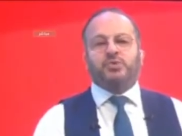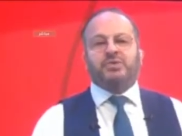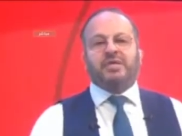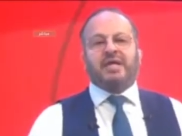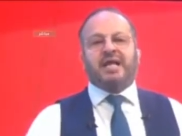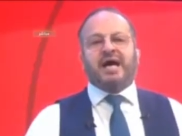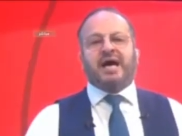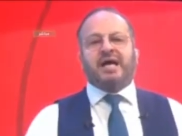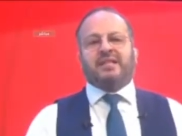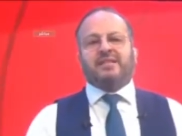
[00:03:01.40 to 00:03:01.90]

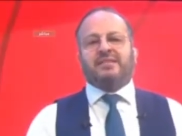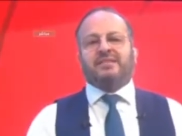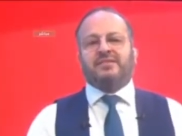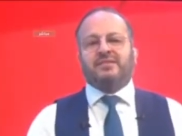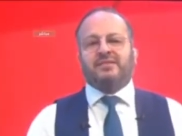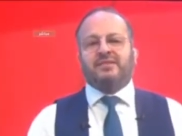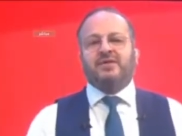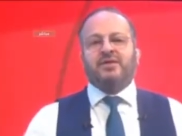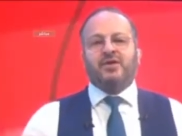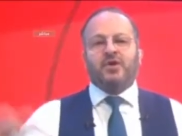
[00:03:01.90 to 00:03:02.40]
الأرض
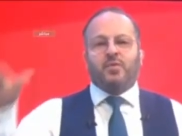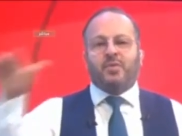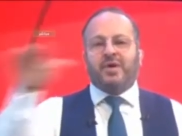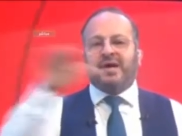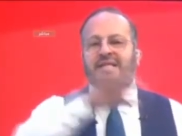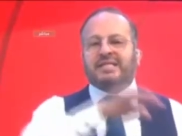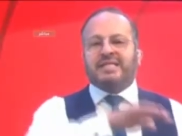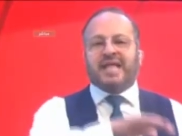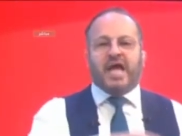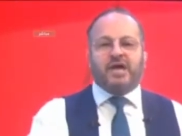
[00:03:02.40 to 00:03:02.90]

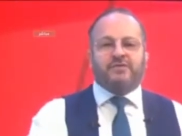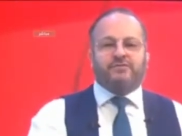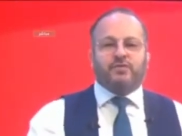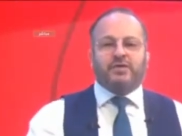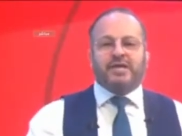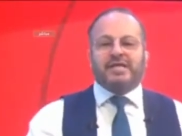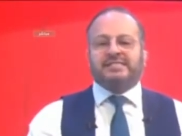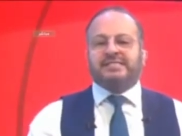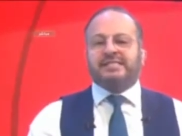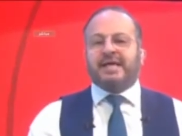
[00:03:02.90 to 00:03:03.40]

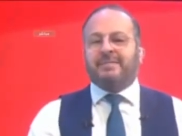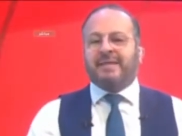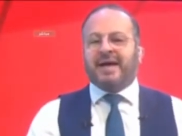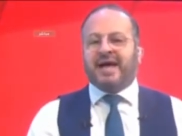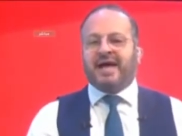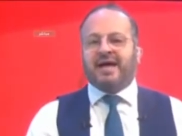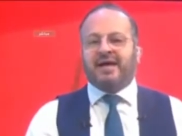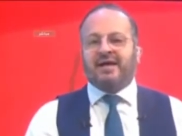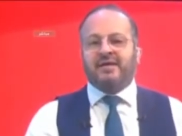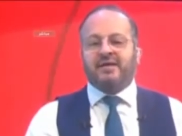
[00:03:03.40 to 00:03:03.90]
ويلتحفون
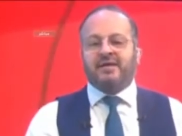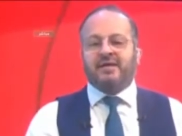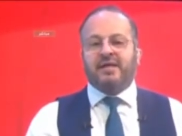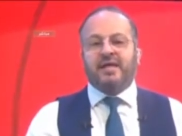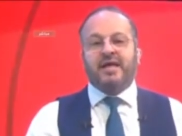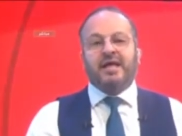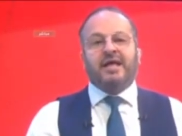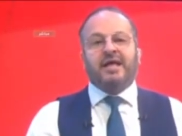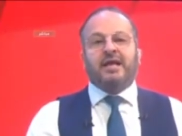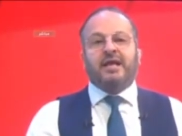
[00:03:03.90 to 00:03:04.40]
السماء
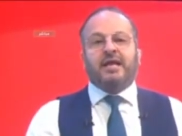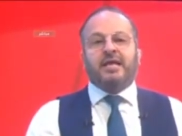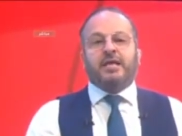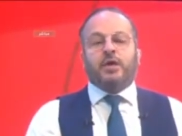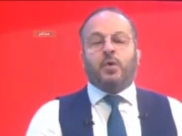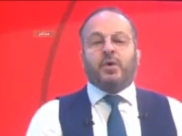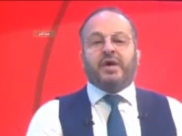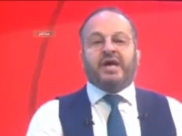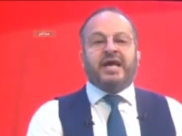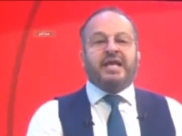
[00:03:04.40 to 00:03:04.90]

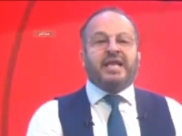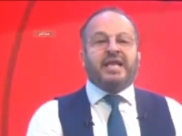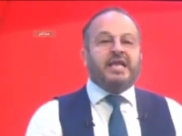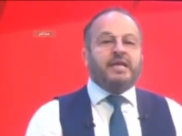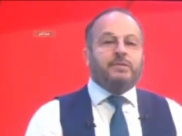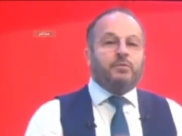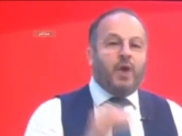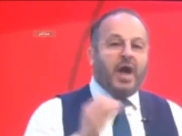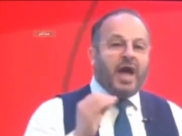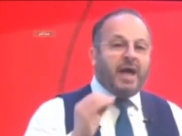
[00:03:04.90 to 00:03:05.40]
لو قيل
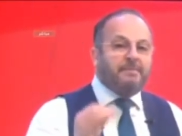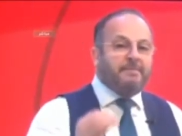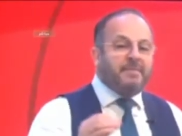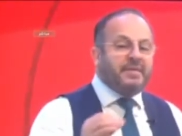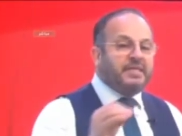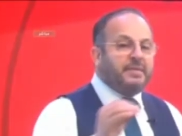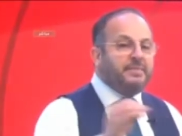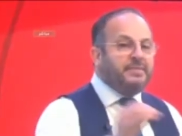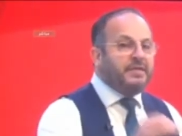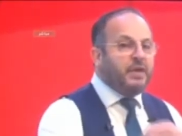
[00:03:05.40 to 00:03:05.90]

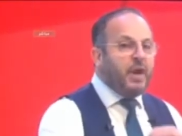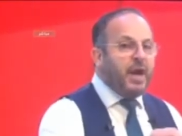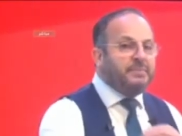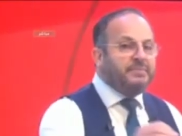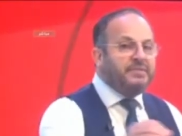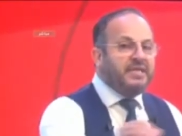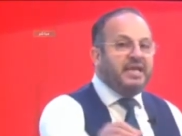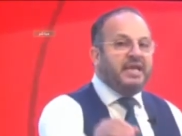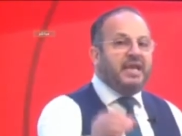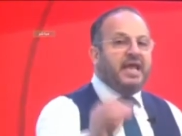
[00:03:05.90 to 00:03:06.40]
لمحمد بن
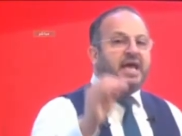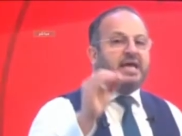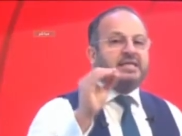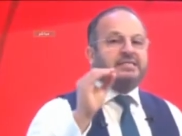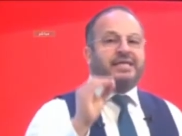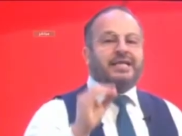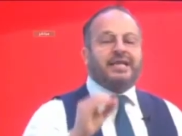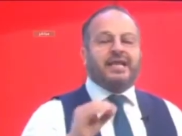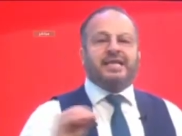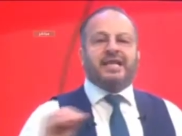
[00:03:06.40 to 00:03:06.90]
عبد الله
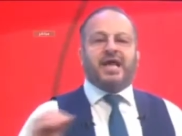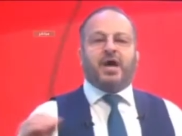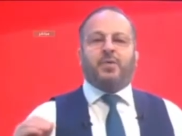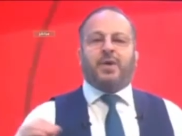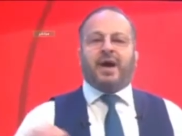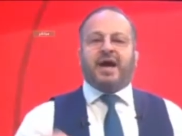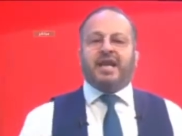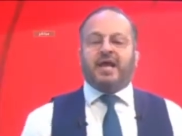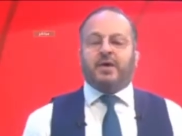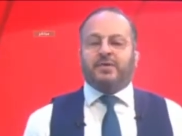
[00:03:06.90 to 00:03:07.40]
صلى
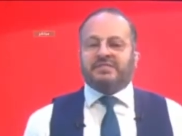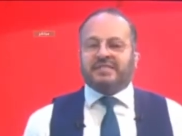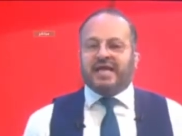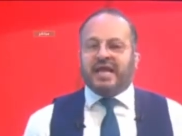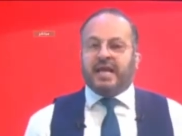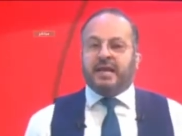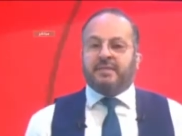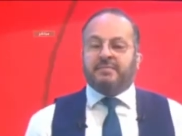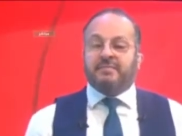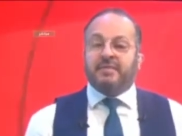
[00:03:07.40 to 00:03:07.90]
الله عليه
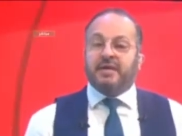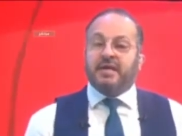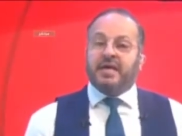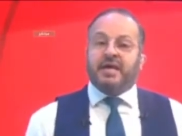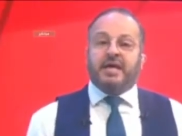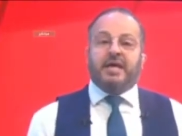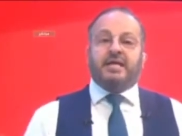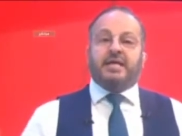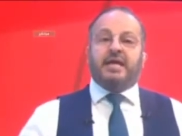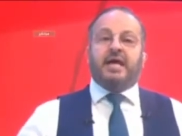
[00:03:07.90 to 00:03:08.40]
وسلم
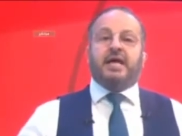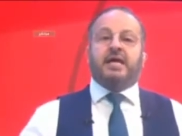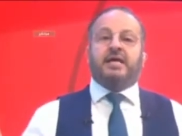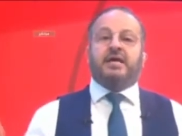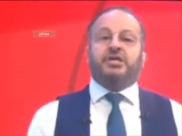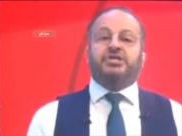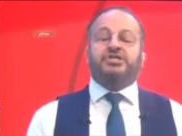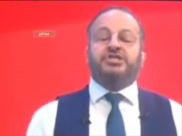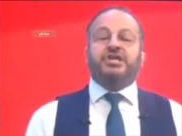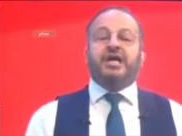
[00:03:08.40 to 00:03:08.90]
إن
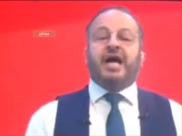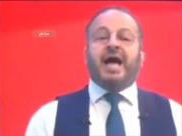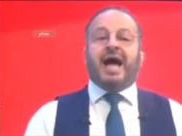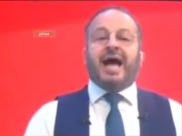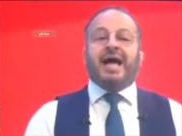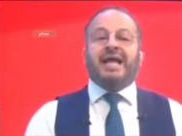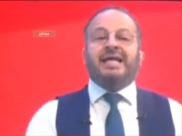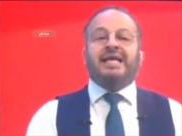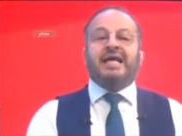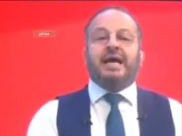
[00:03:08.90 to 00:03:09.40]

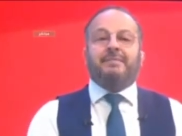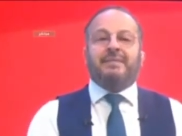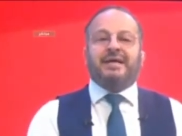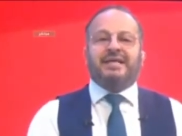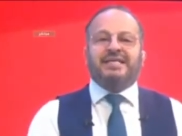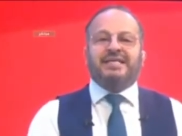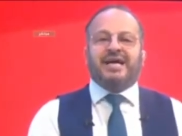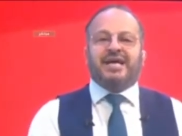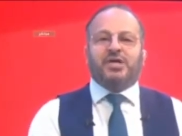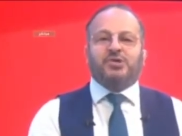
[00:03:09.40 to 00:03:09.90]
جياع
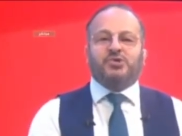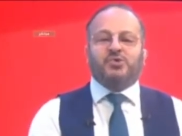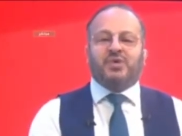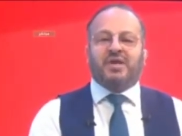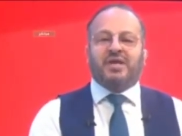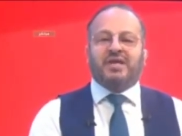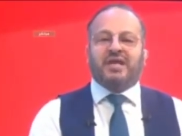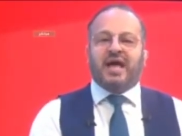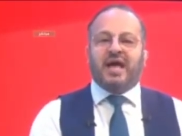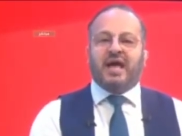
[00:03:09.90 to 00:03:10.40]
اليمن يا
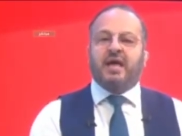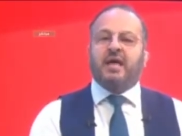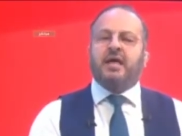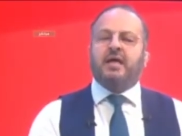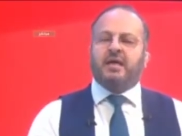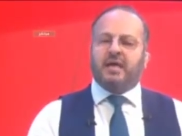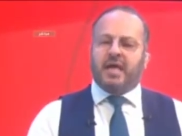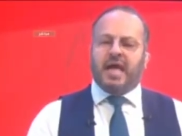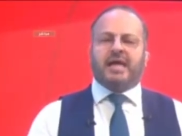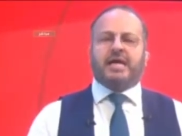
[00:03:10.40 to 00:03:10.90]
رسول الله
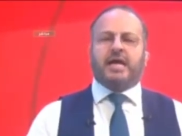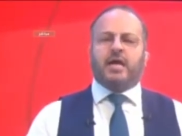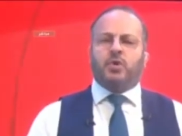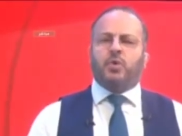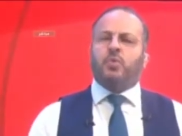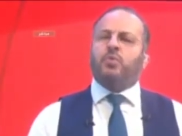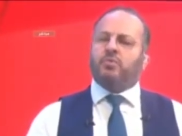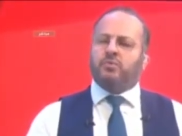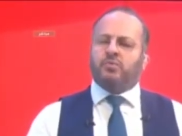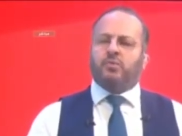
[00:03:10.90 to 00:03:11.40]

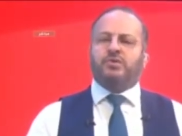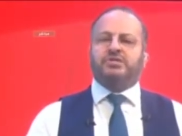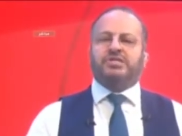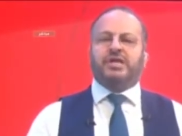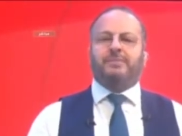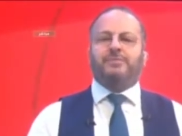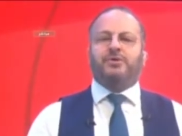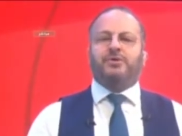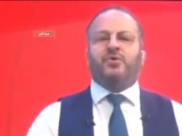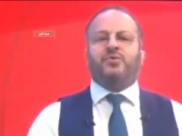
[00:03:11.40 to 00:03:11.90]
أكلوا
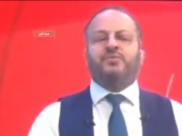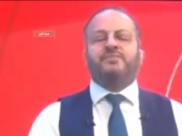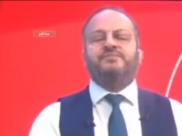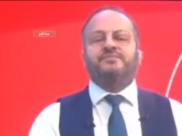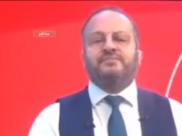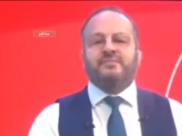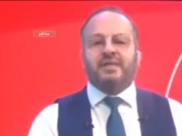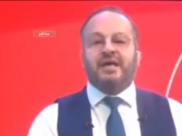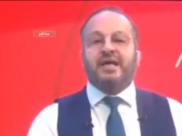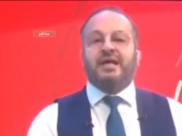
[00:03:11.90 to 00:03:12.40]
وشبعوا
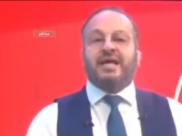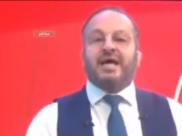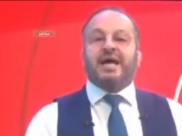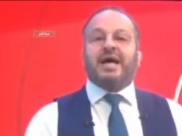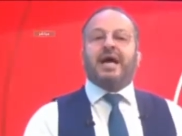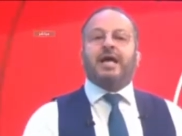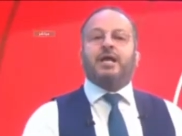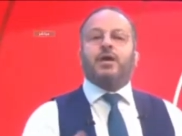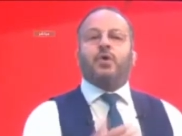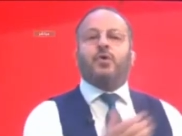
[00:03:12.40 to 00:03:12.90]

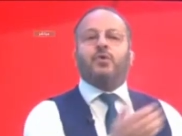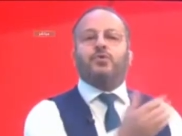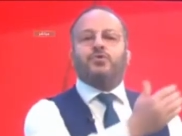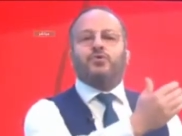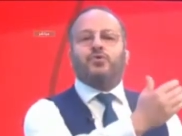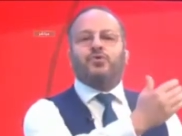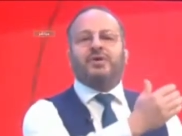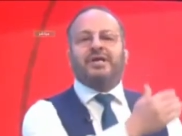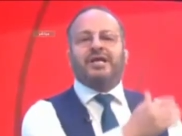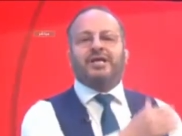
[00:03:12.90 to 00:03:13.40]
لقال
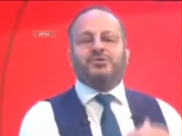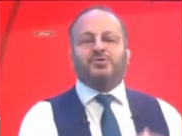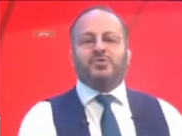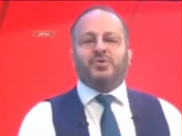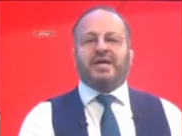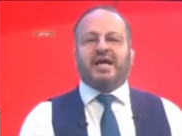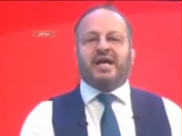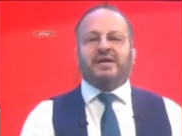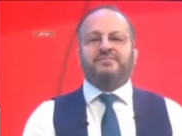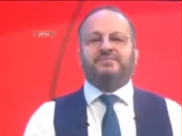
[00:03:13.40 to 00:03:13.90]
انظروا إلى سوريا